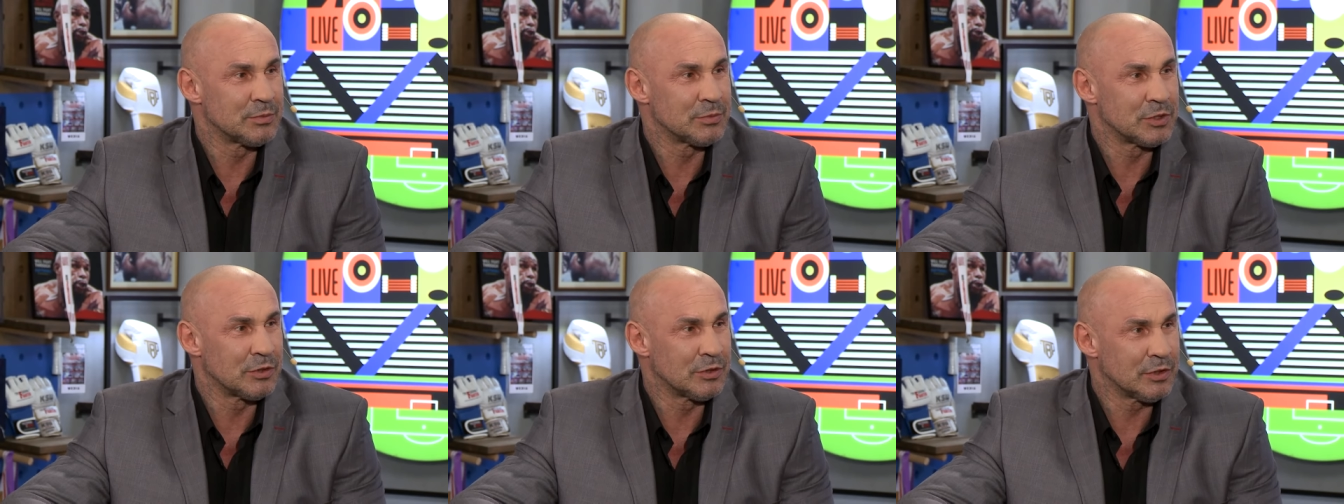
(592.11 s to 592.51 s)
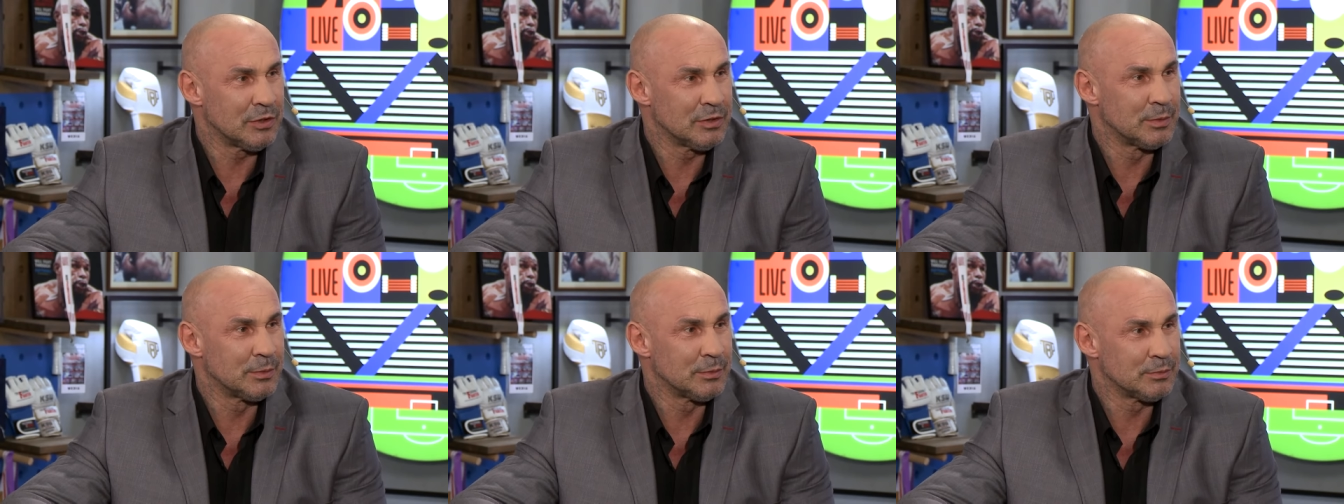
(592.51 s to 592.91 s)

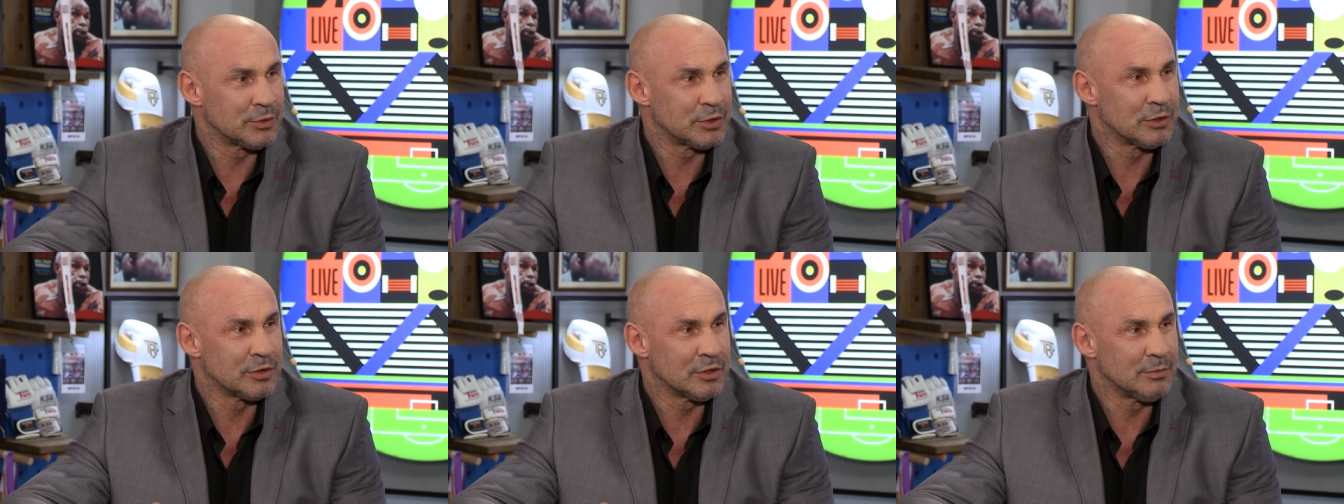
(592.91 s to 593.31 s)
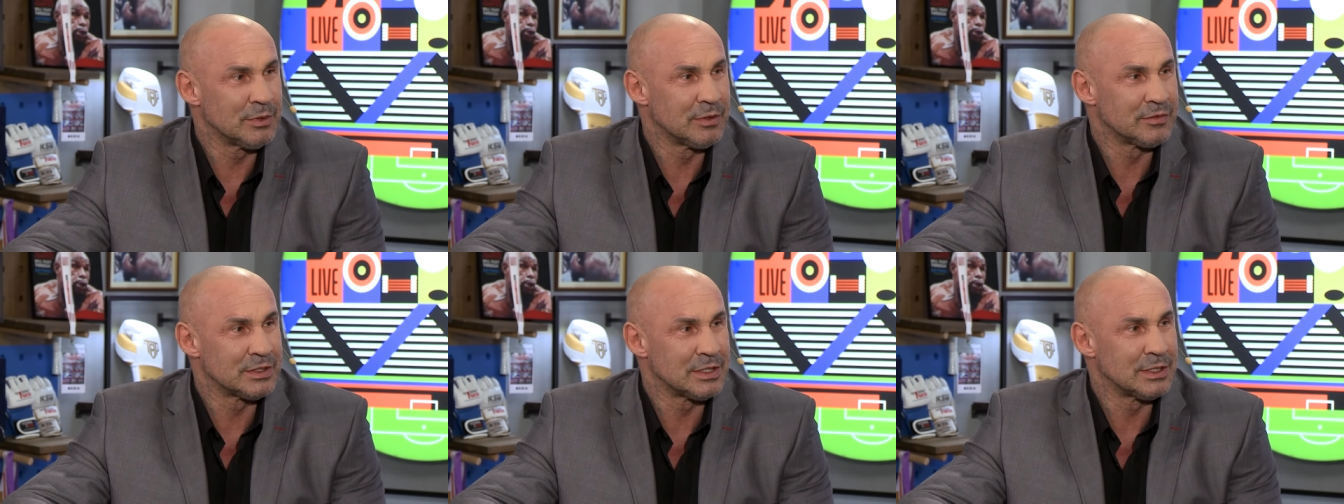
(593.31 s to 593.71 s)
przeogromną,
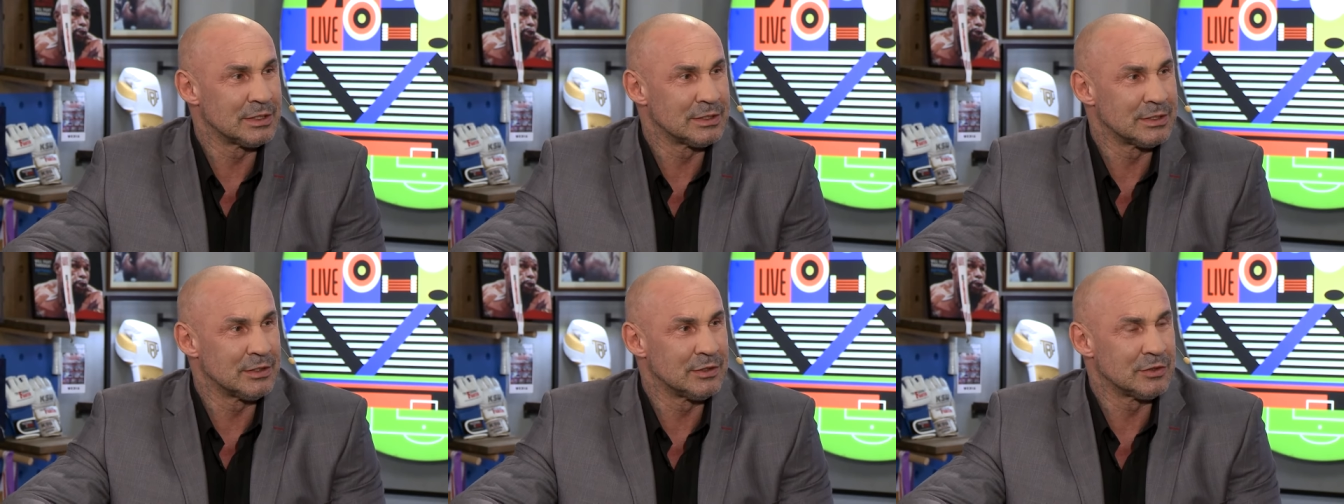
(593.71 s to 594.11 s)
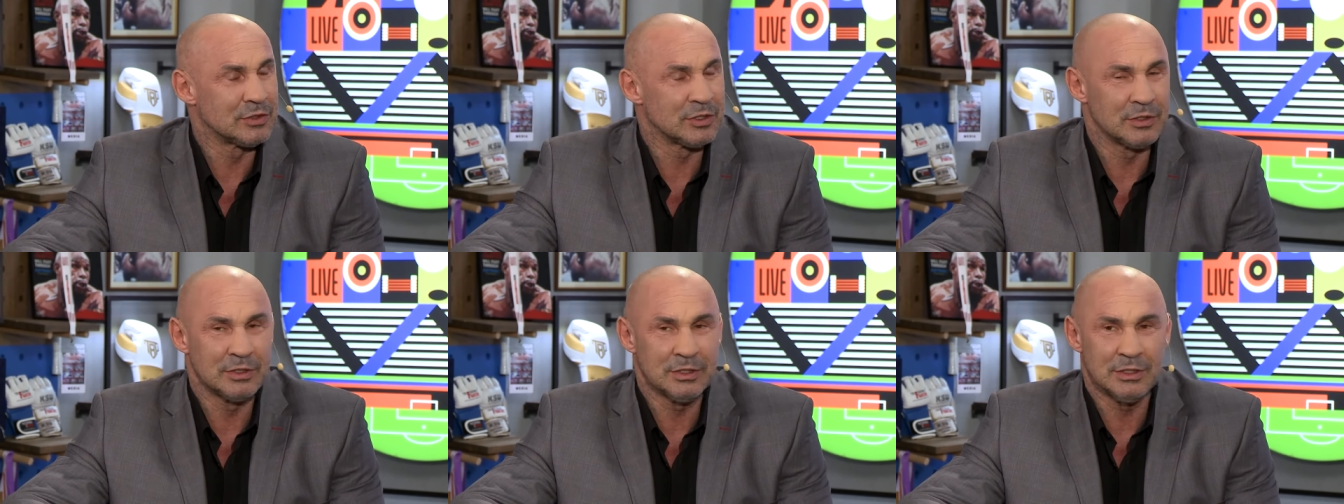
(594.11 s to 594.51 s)
przeogromna w Stanach
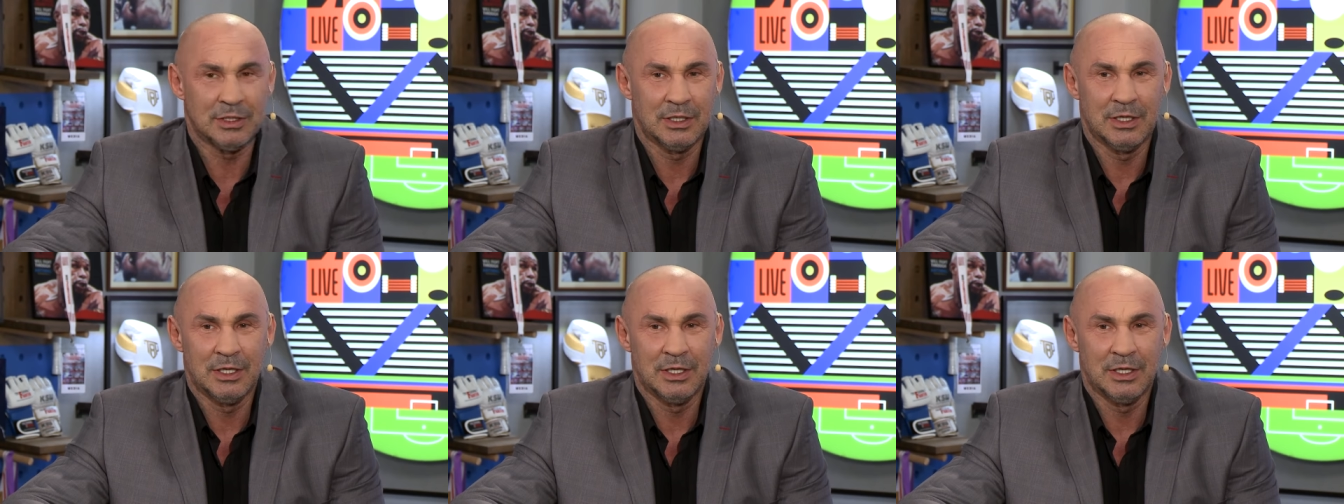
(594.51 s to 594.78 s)
Zjednoczonych